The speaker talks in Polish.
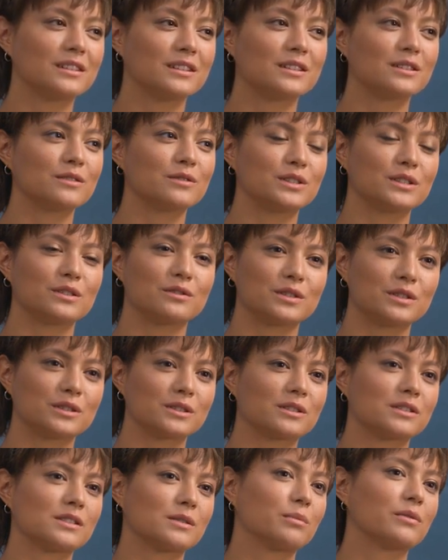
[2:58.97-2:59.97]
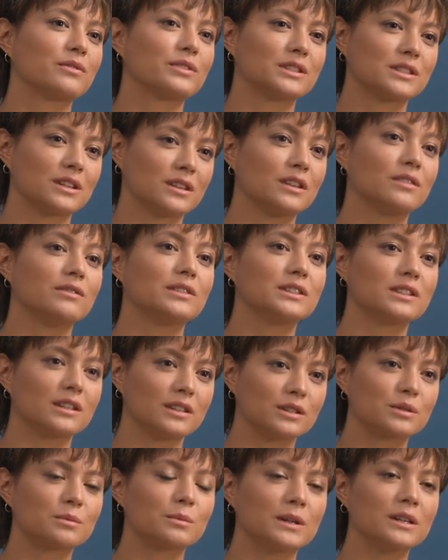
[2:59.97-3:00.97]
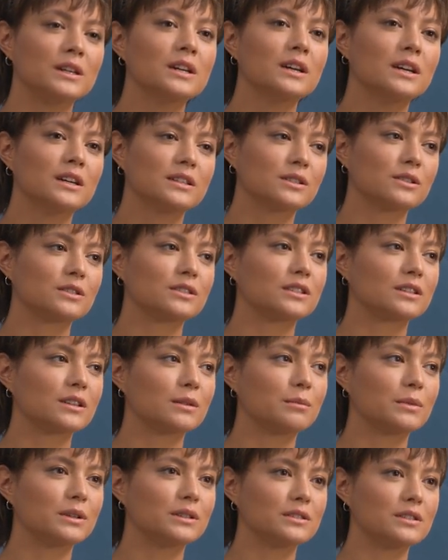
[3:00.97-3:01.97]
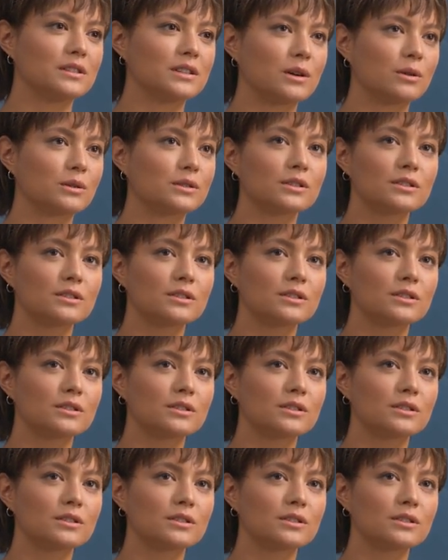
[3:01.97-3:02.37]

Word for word: rzeczywiście wszystko zapowiedziane i wiedzieliśmy, co się tam będzie działo.